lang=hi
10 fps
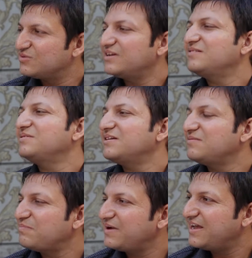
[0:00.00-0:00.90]
तो ऐसा
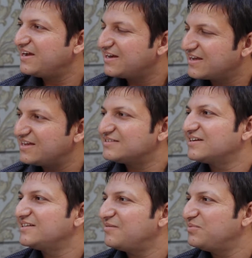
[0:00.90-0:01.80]
मतलब आप एक गल कह
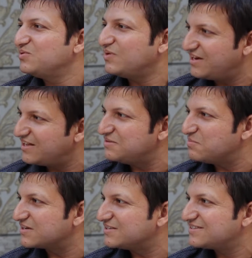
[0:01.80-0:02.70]
सकते हैं कि वो अल्लाह की
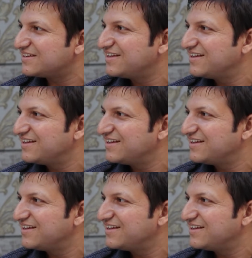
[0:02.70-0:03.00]
मर्जी से